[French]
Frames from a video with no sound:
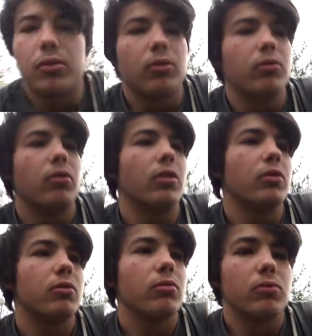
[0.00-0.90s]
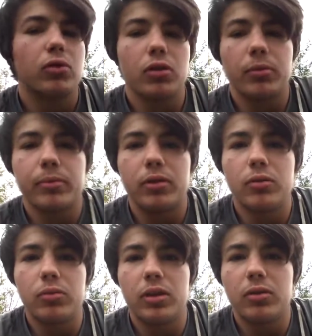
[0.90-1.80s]
euh, voilà, je suis un peu
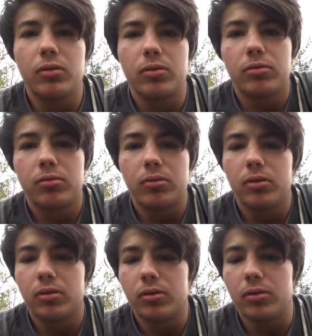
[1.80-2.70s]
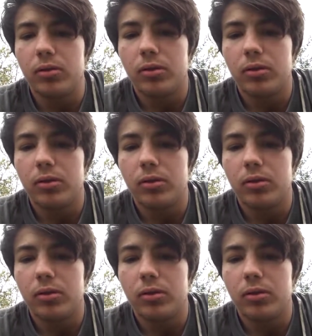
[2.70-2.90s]
dégoûté quoi. Euh,